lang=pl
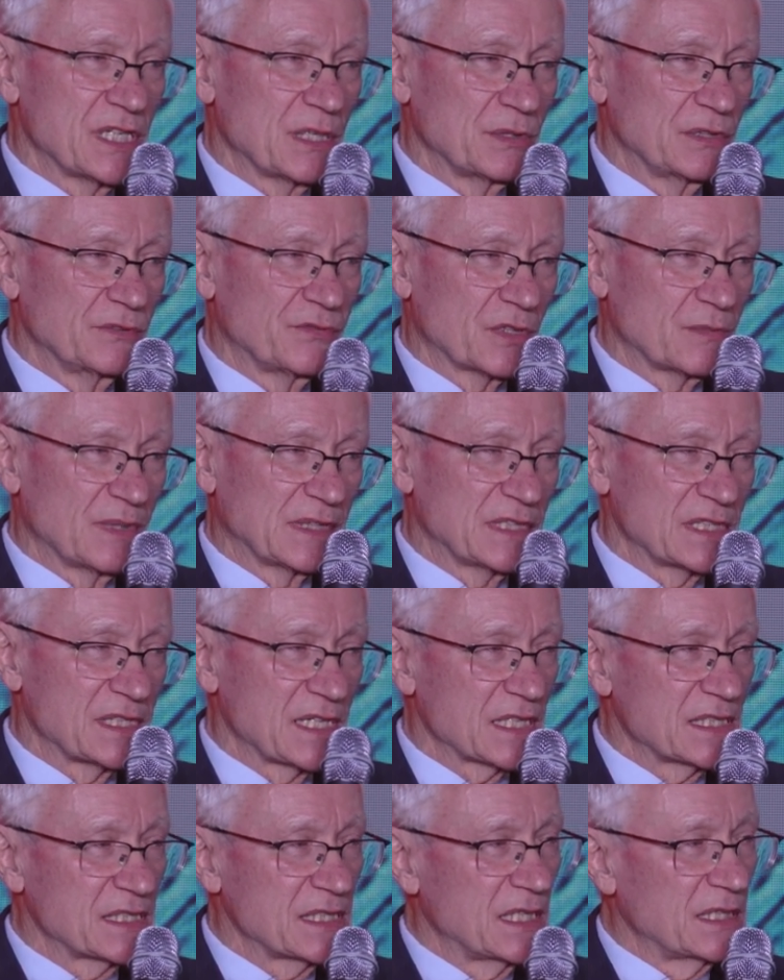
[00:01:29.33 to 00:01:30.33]
dział
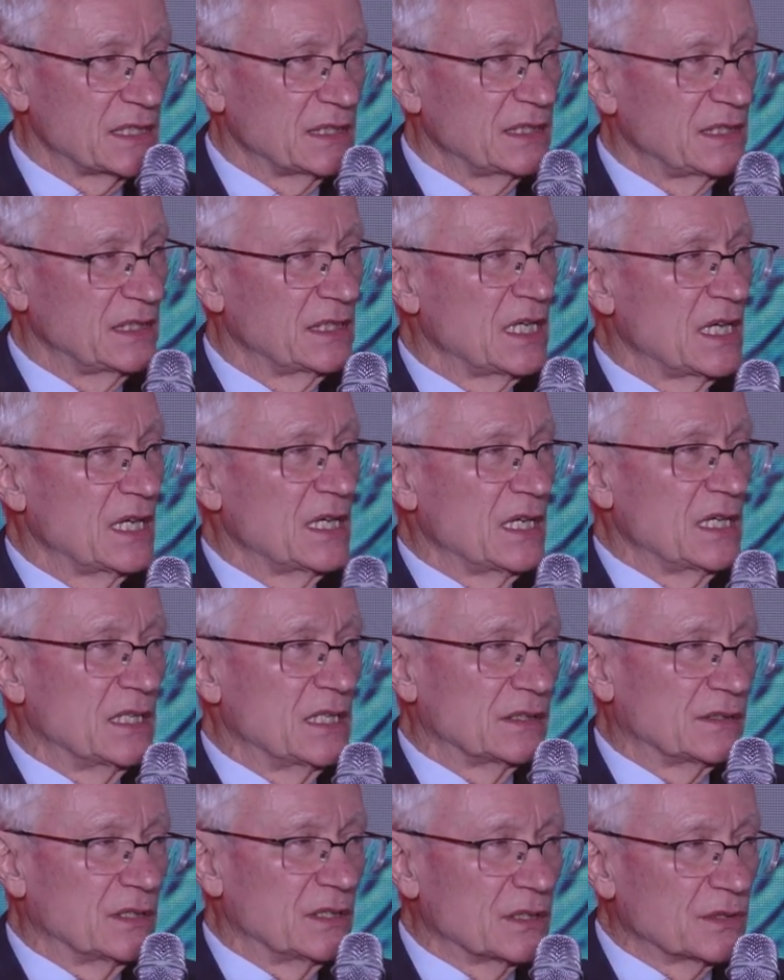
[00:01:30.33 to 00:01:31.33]
informatyzacja i
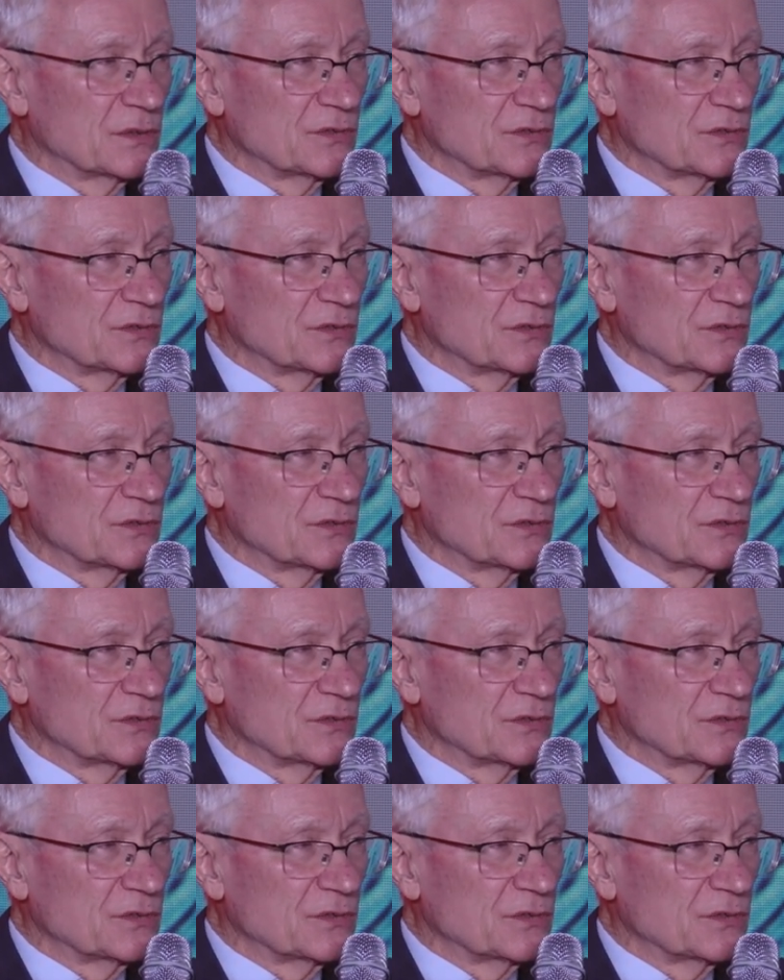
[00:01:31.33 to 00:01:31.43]
e,